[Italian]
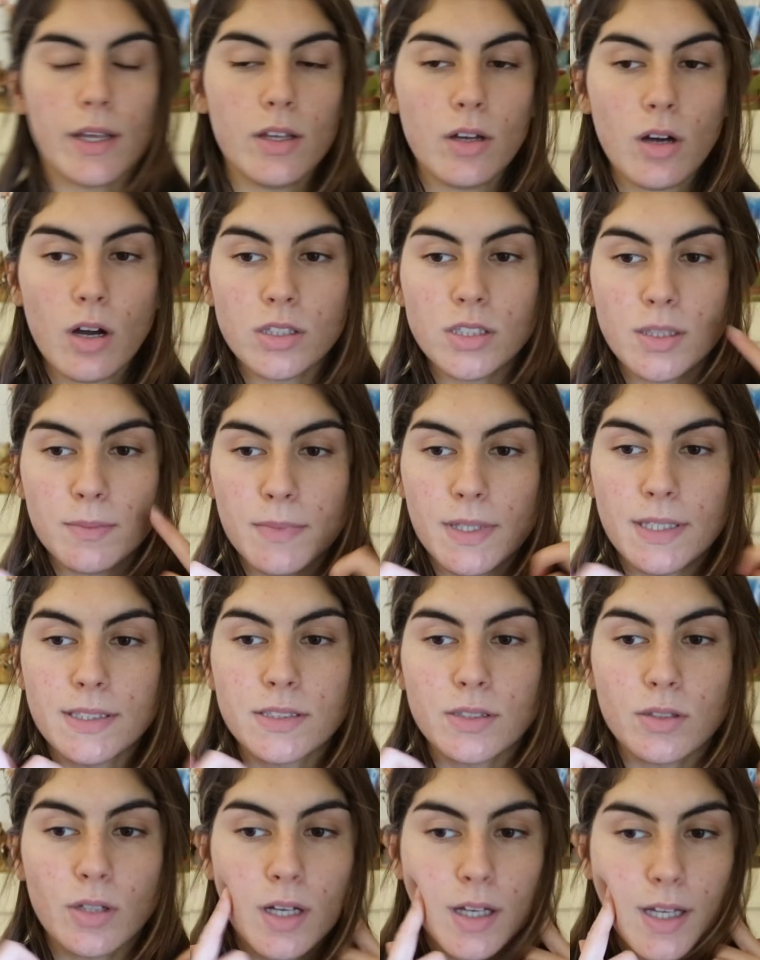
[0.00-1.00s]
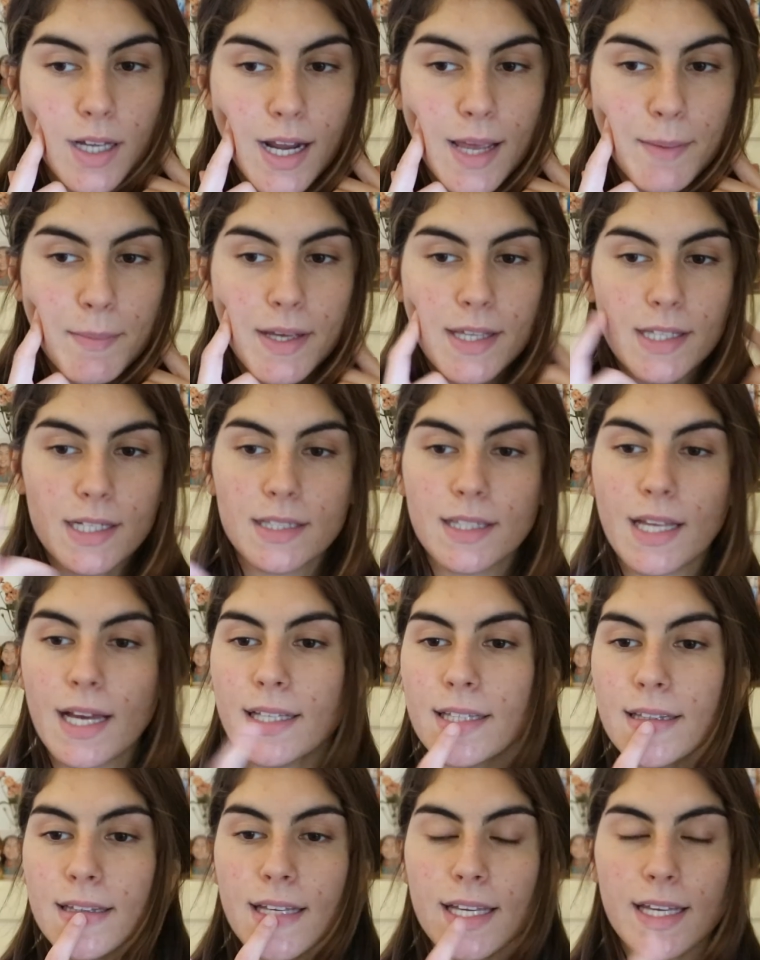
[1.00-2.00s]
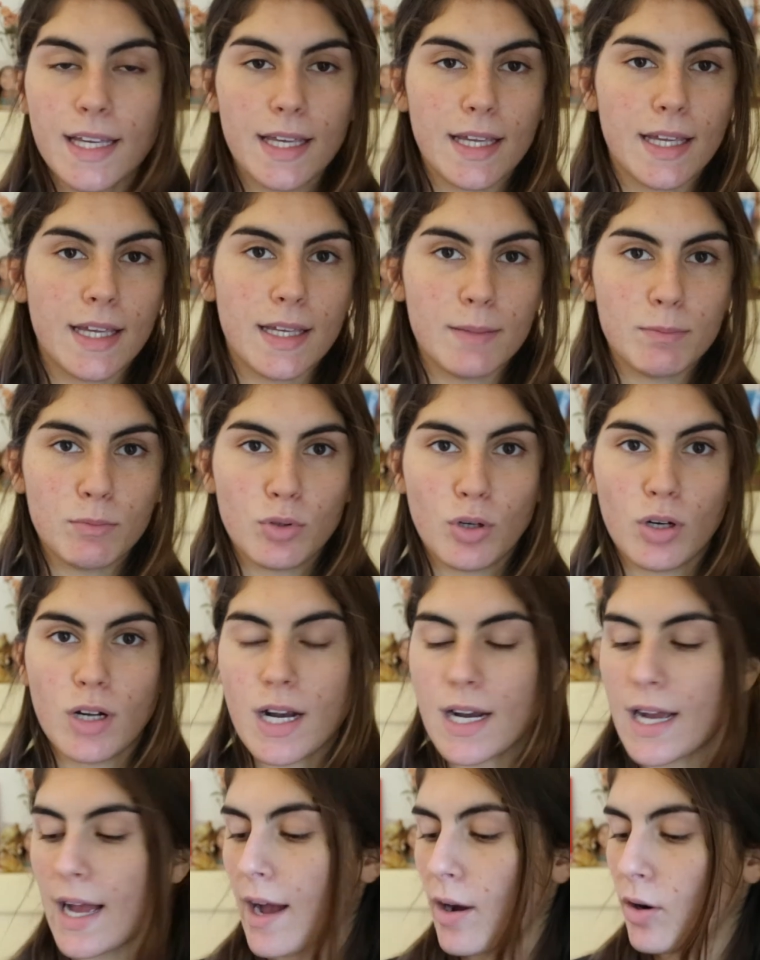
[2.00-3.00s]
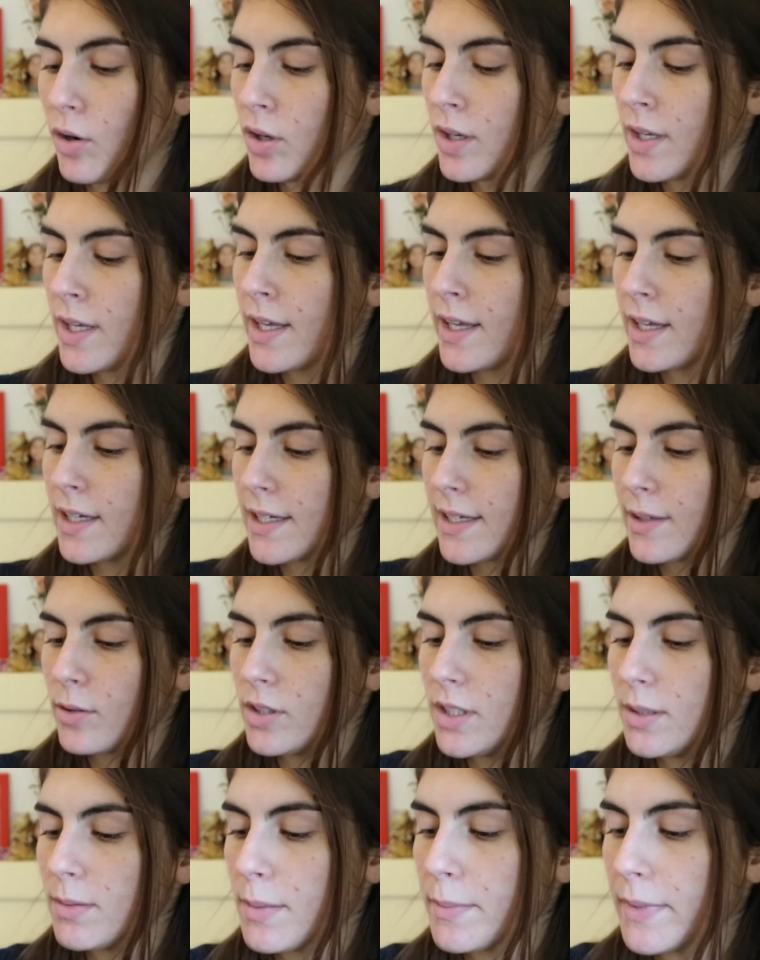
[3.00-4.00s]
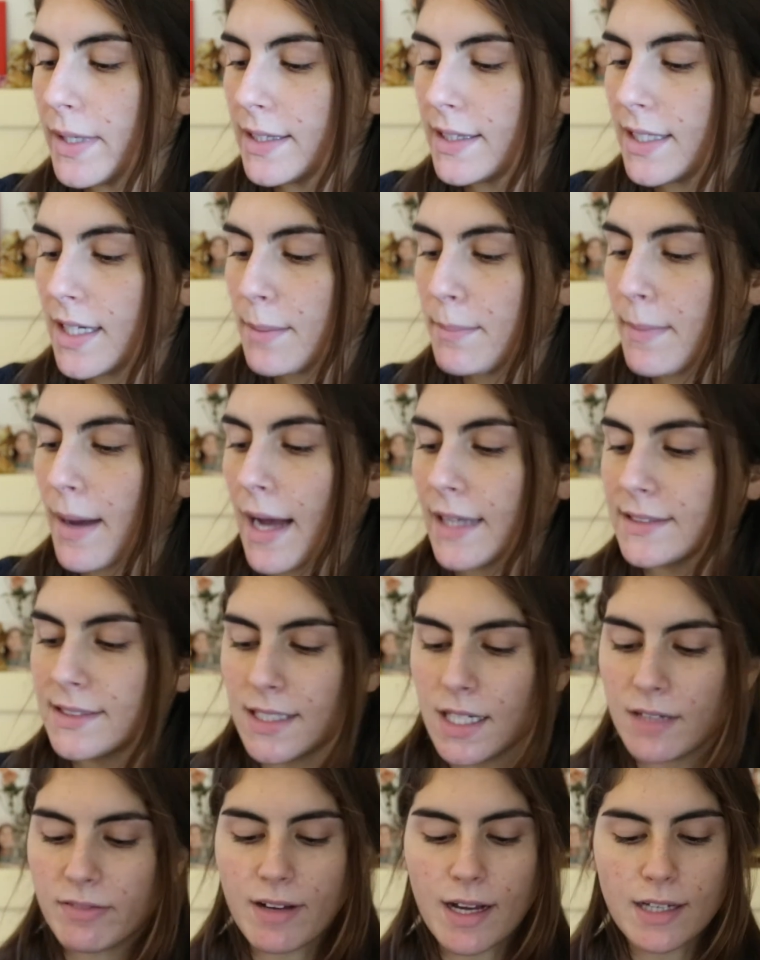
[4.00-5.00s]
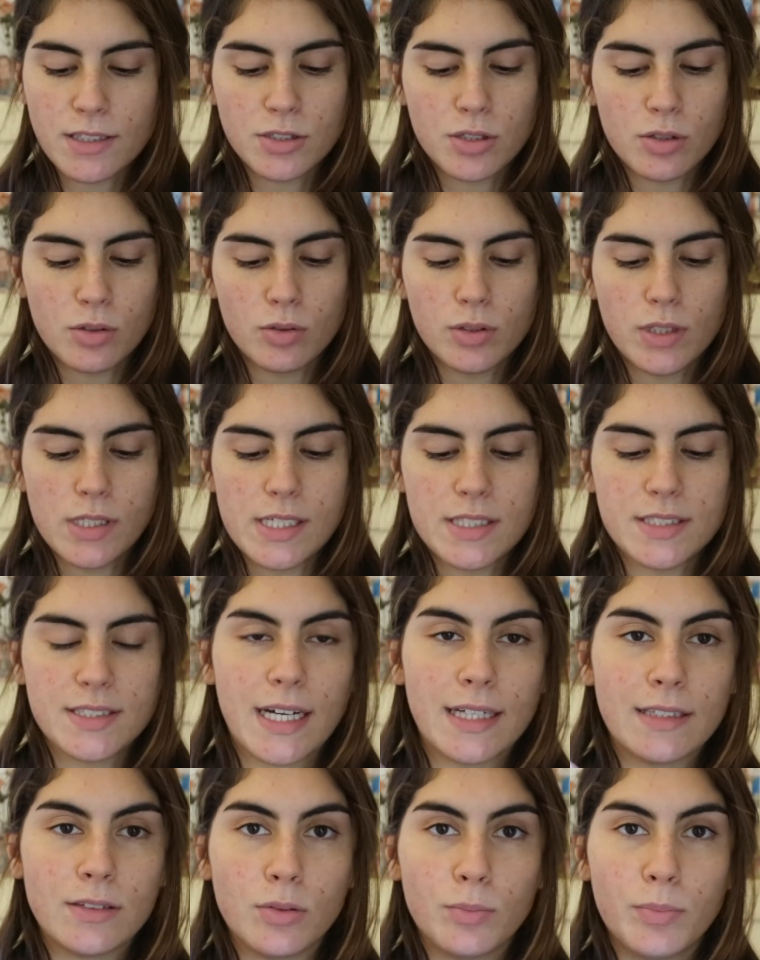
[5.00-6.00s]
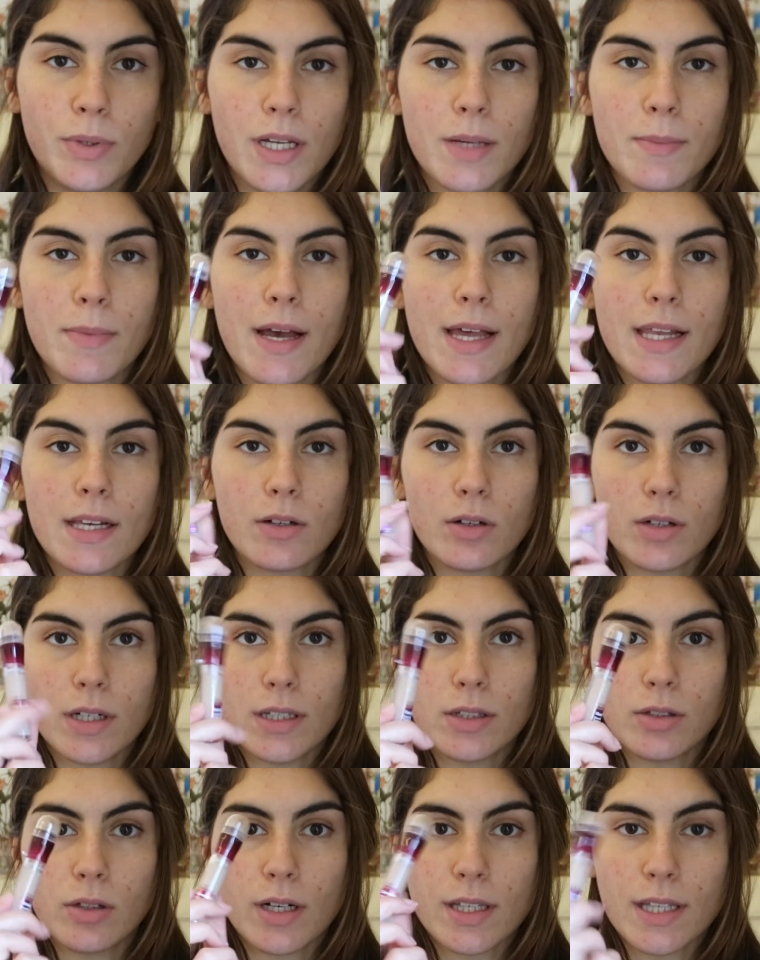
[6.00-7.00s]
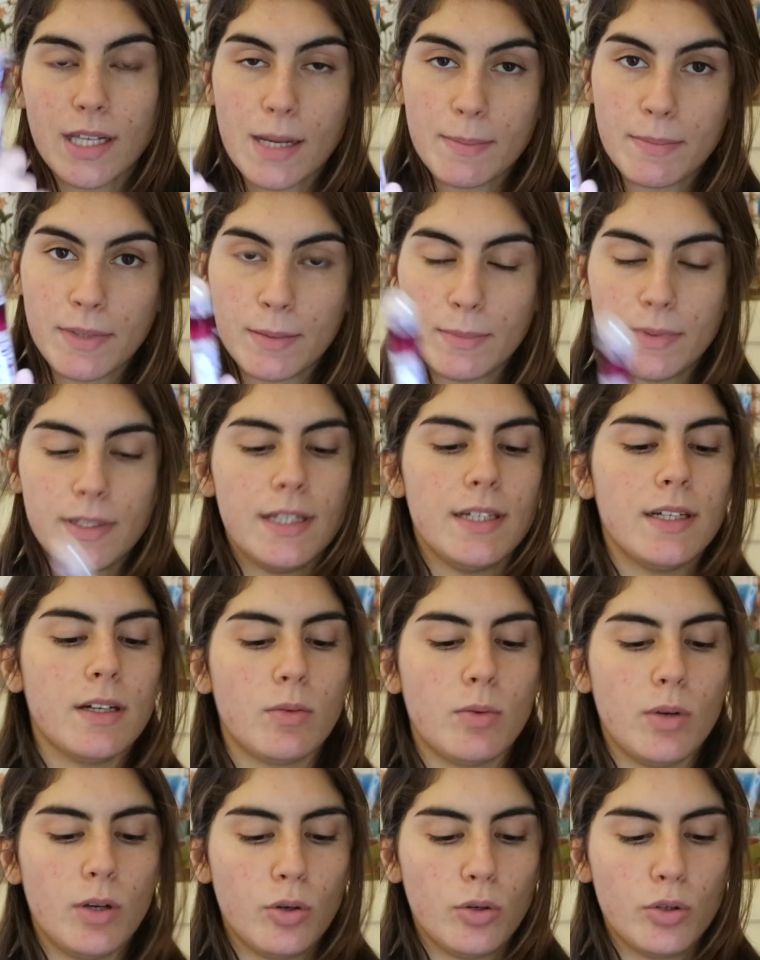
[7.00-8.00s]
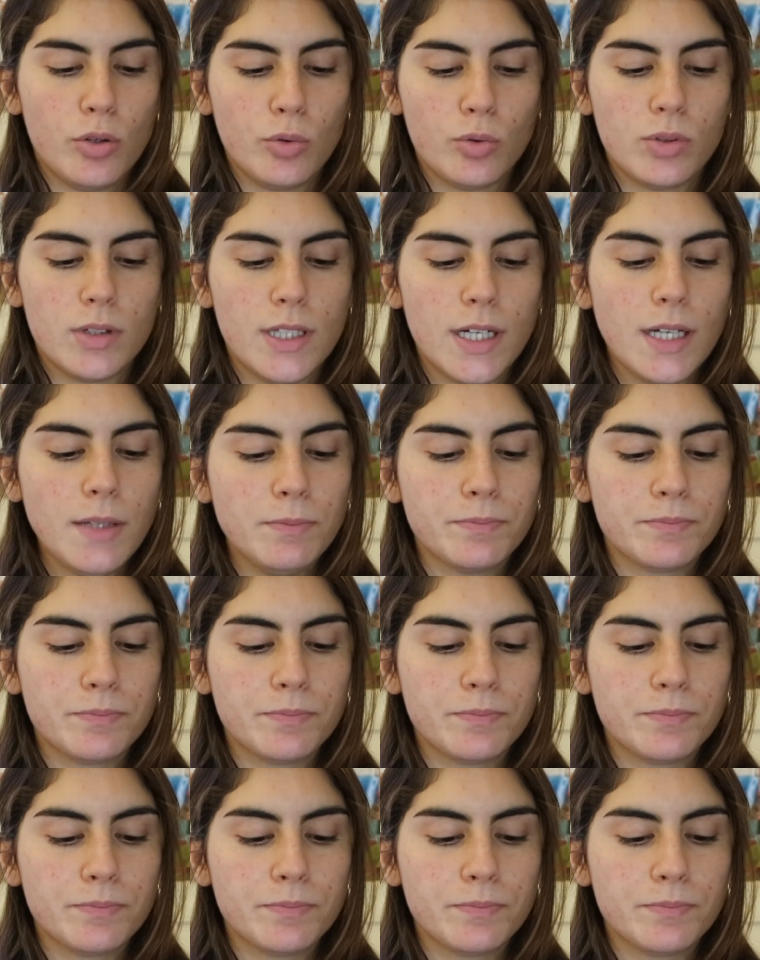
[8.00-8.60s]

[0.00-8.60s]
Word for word: io oggi ho messo crema idratante e burro cacao e ultimamente la base la faccio utilizzando prima il correttore della Maybelline, quello nude